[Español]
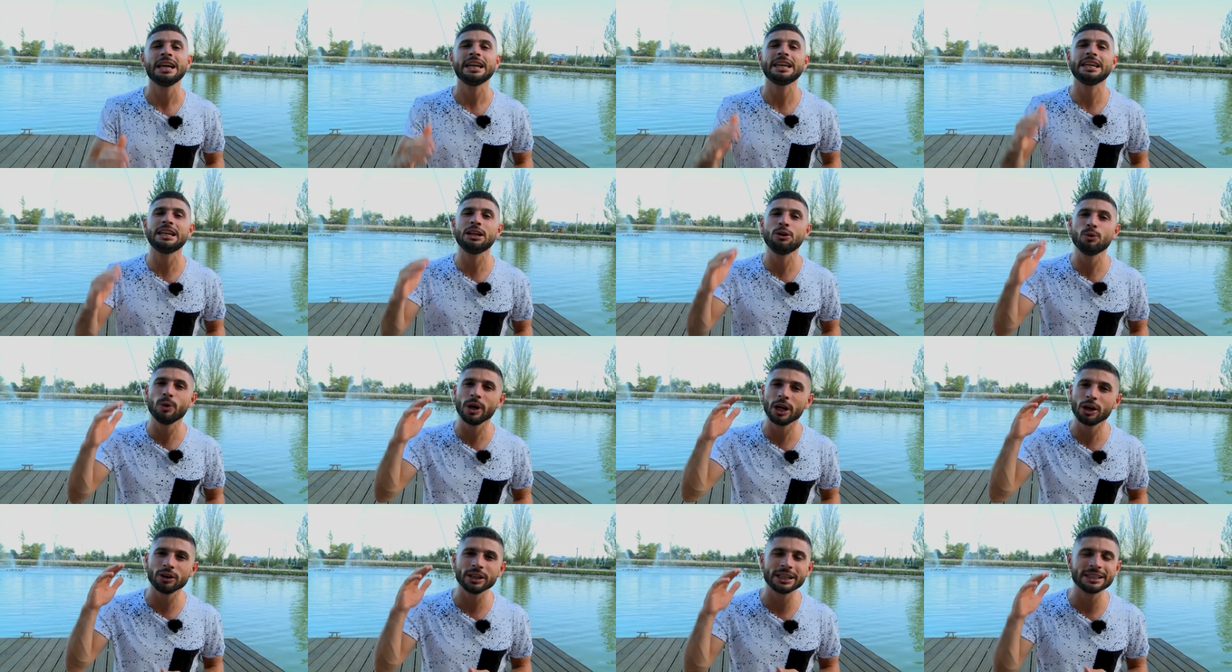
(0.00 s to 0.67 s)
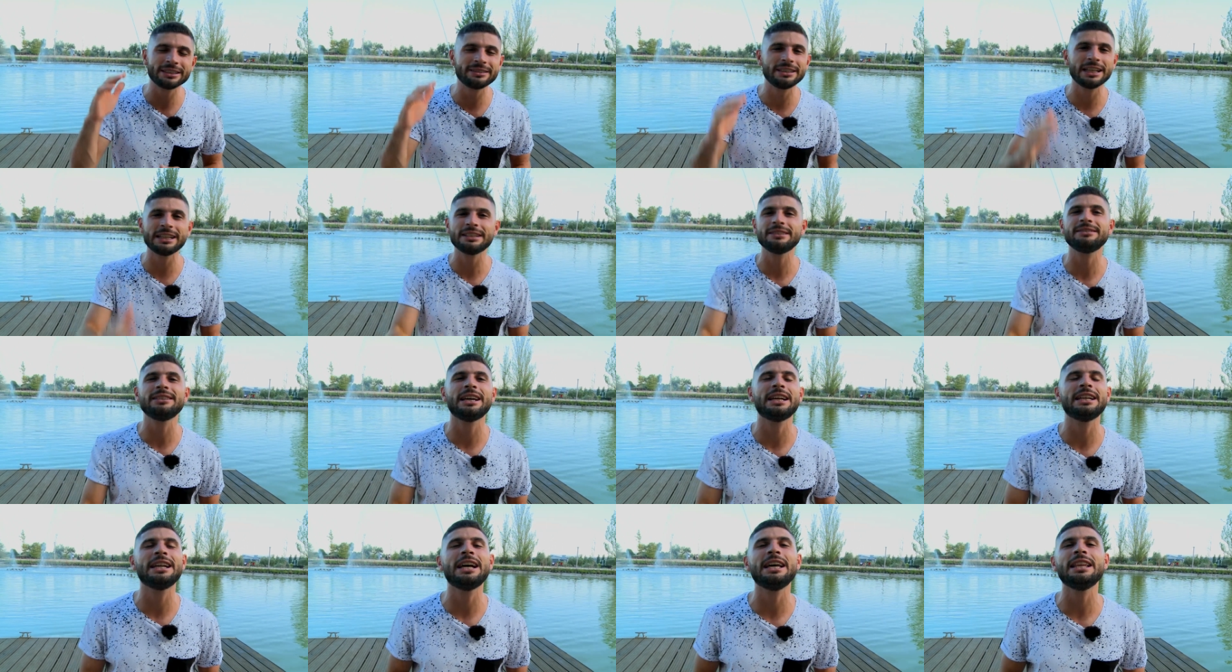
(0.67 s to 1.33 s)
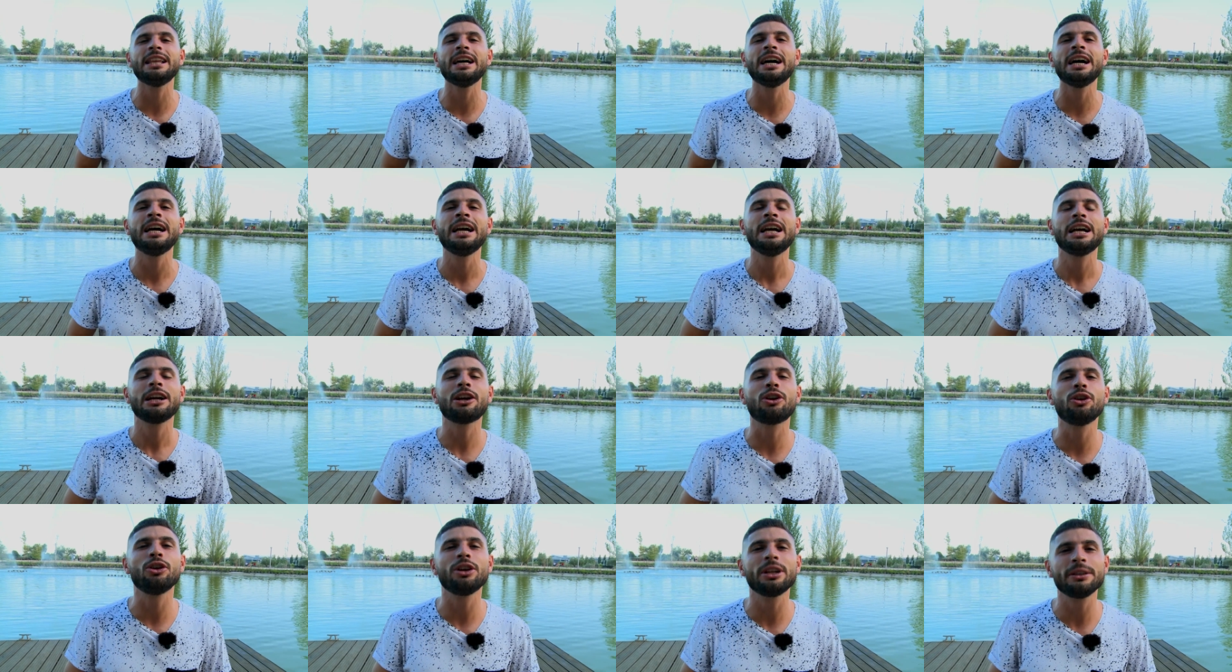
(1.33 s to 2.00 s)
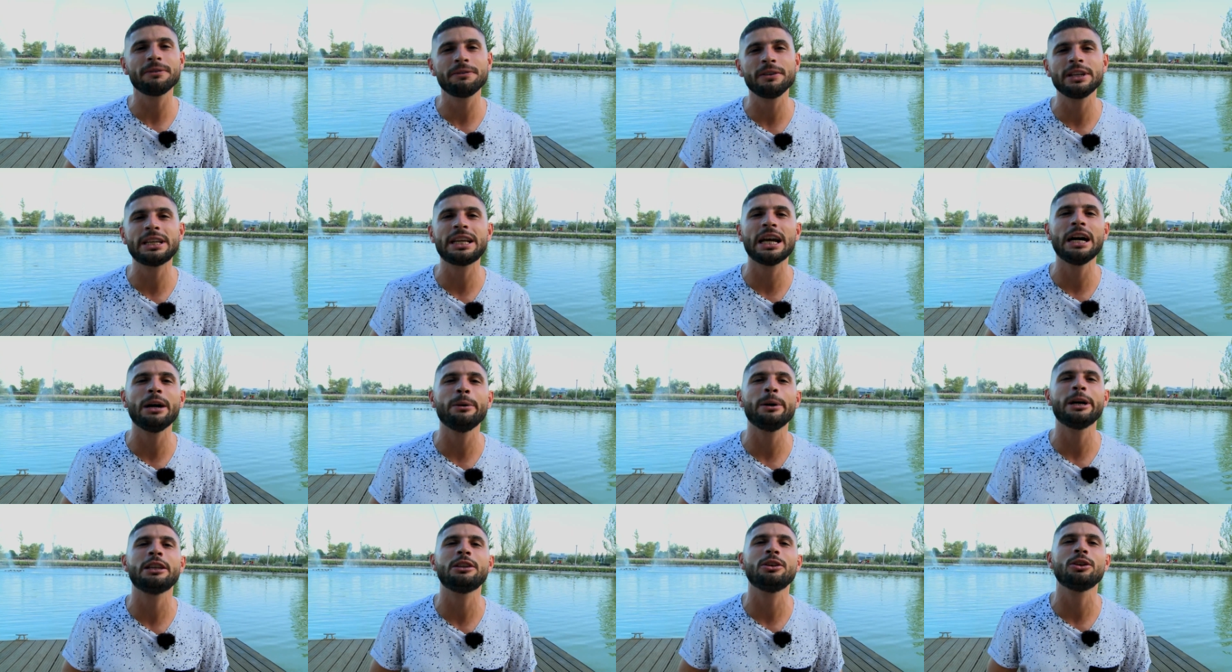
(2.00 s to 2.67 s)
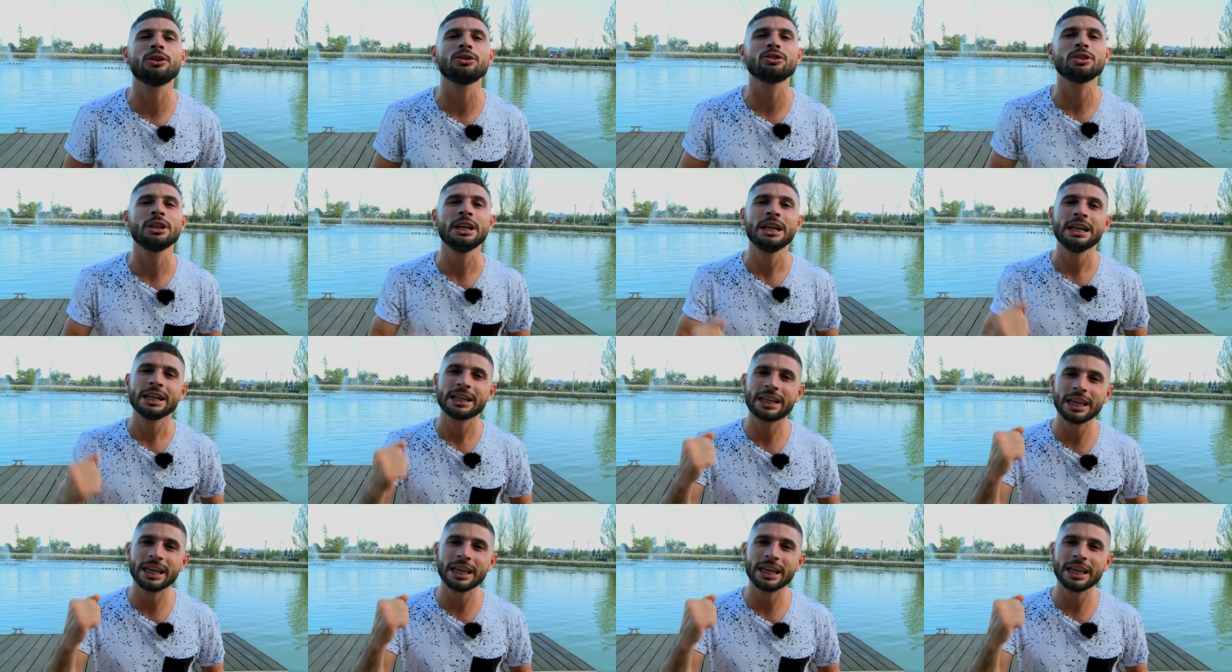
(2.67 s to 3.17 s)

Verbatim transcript: y luego de ser sanada, glorificaba a Dios.